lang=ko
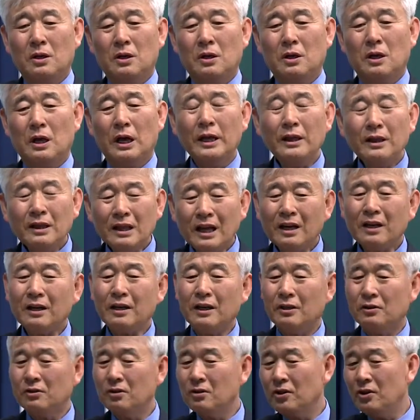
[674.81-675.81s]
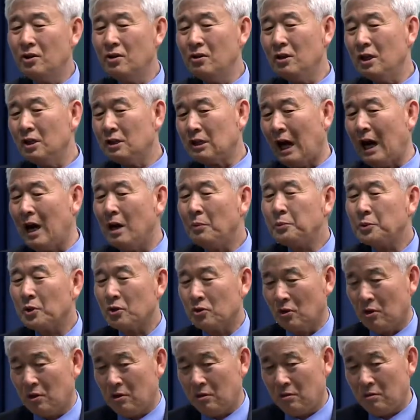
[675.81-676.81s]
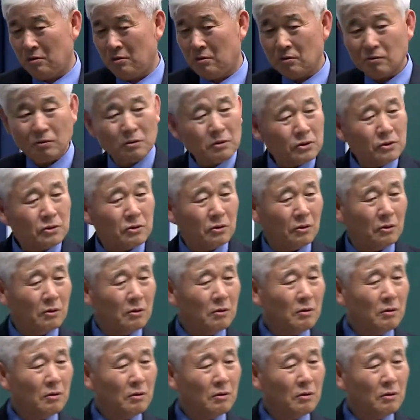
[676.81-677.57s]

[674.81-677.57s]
옛날에 있던 기억이 다 없어져. 그렇죠?